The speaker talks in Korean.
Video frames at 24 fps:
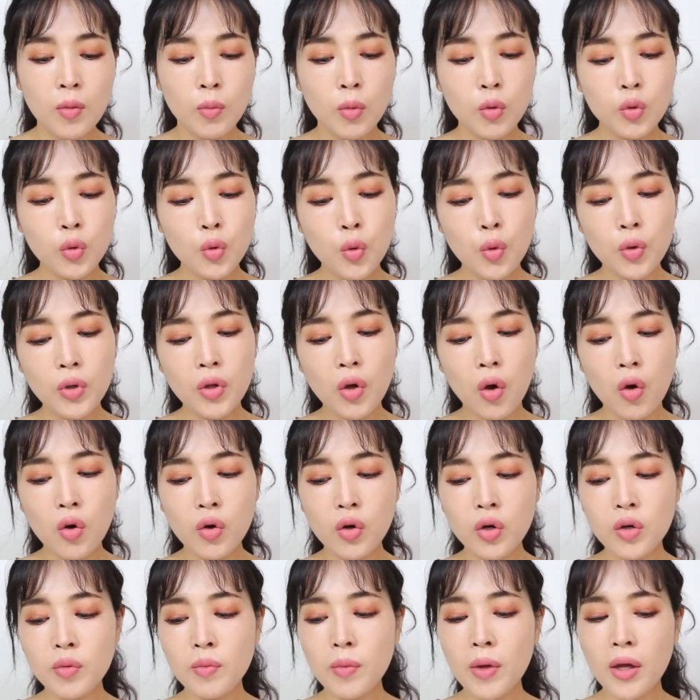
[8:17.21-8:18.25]
보통
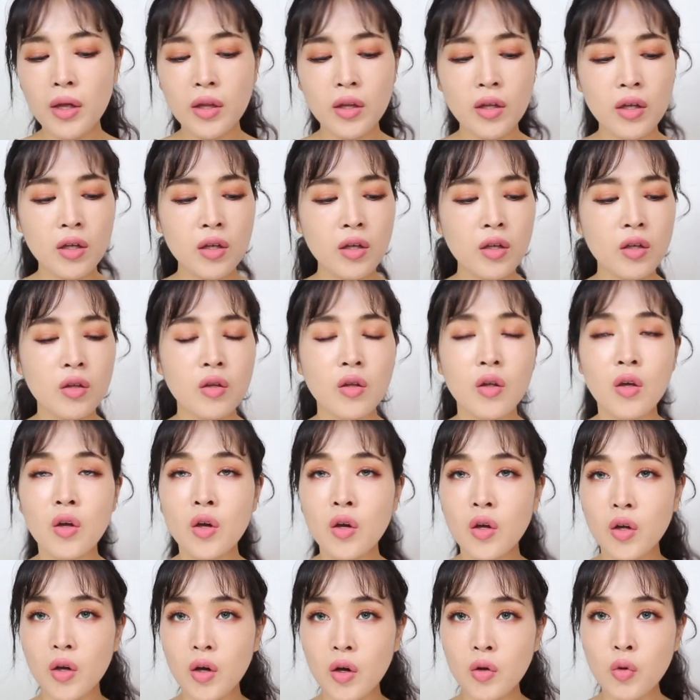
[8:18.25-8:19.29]
여름에는
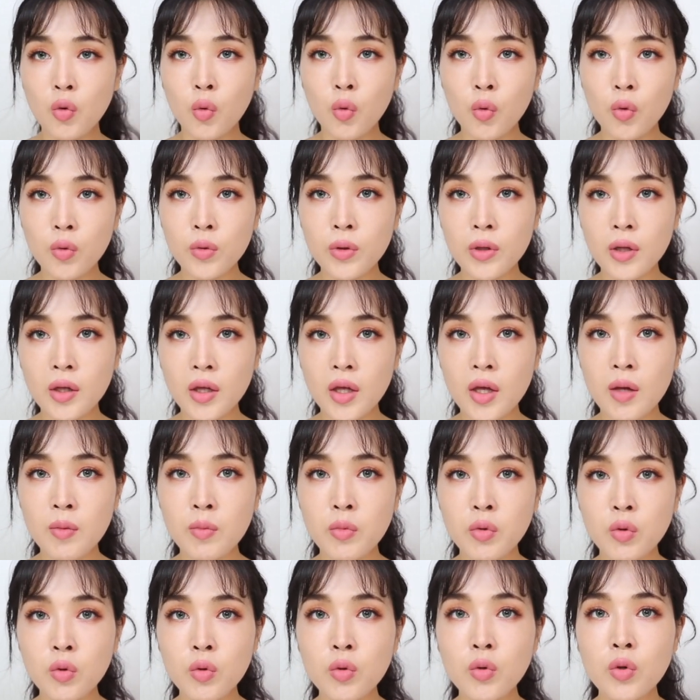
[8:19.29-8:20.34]
그러니까 이런
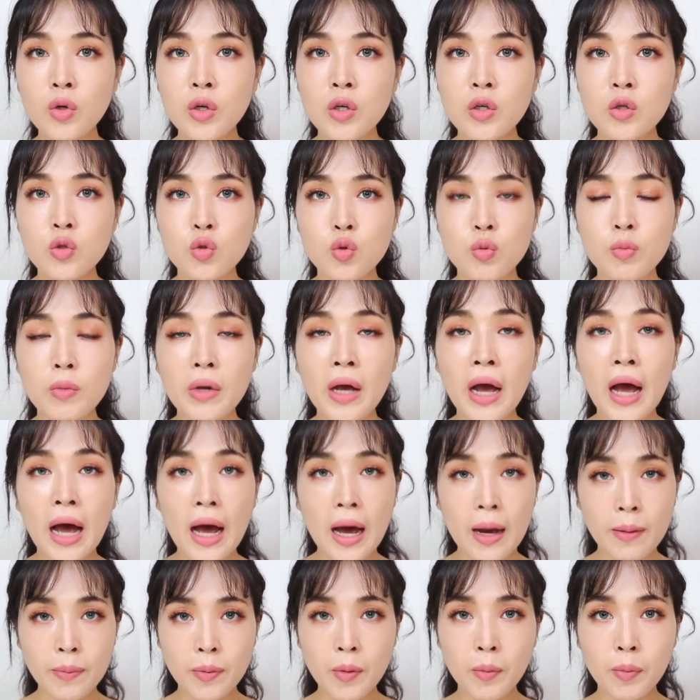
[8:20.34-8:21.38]
느낌으로 좀
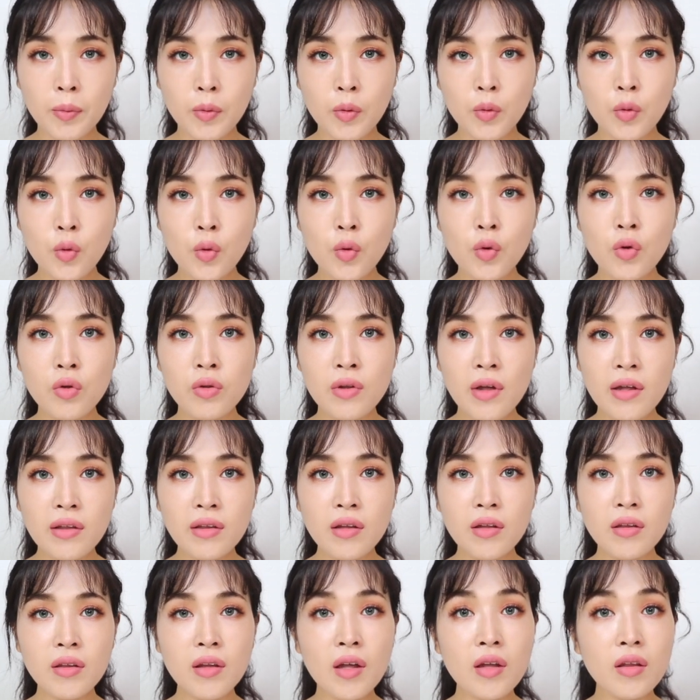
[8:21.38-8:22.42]
가볍고
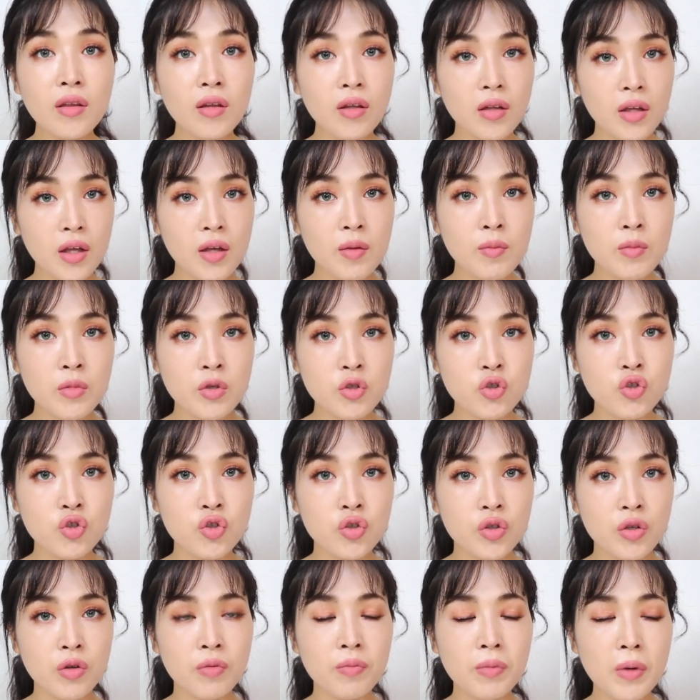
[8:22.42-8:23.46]
산뜻한 느낌을
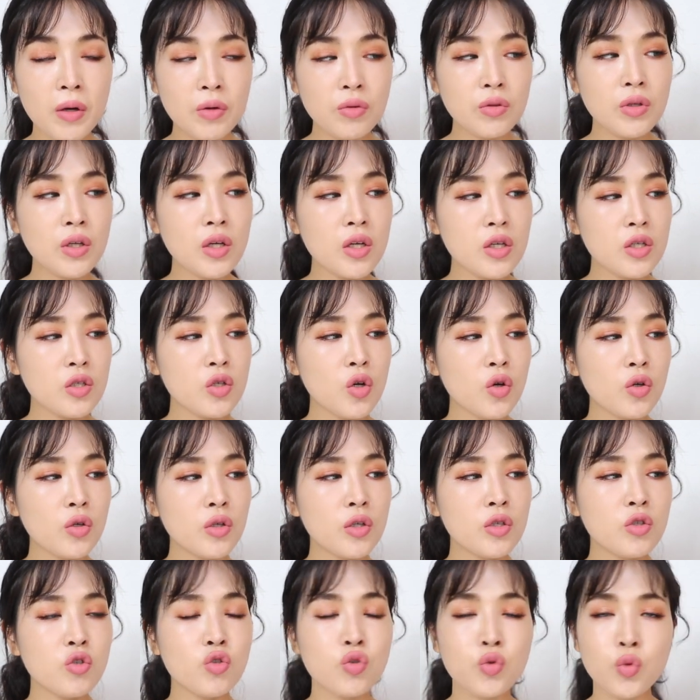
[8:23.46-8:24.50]
주는
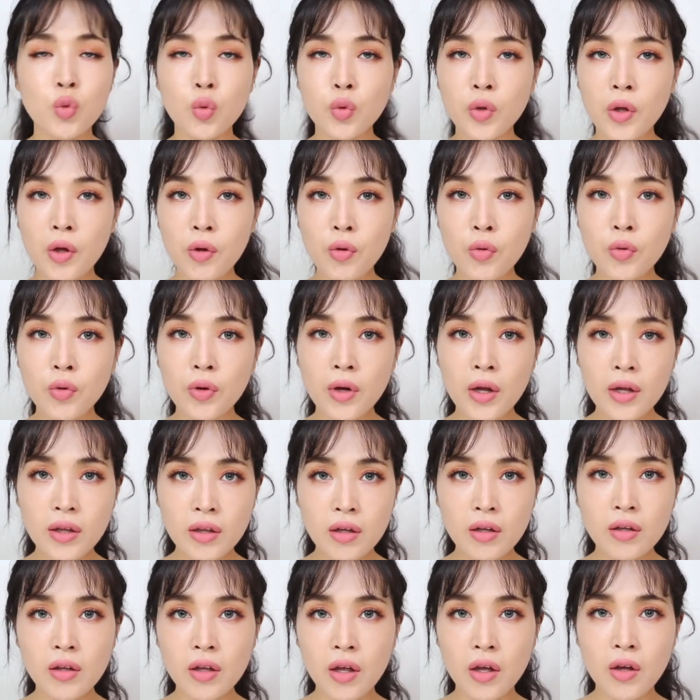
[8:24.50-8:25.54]
파운데이션을 주로 사용을
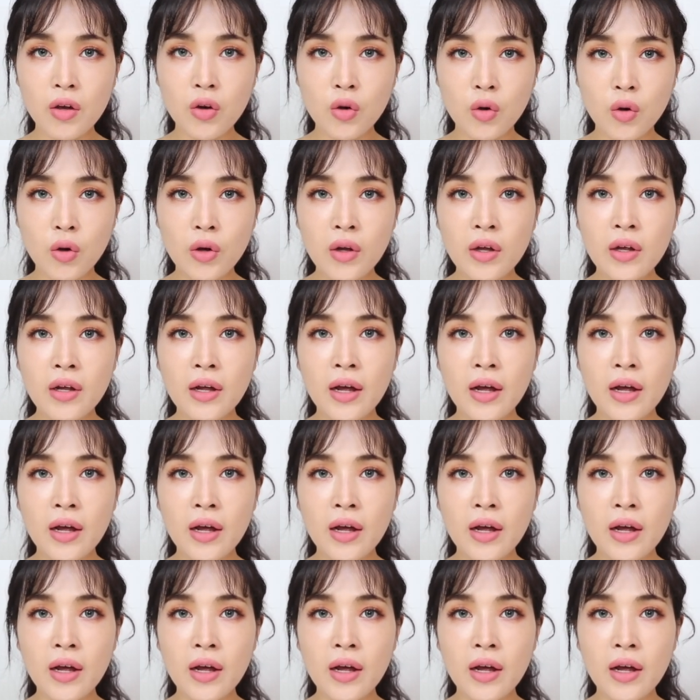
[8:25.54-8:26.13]
했는데요.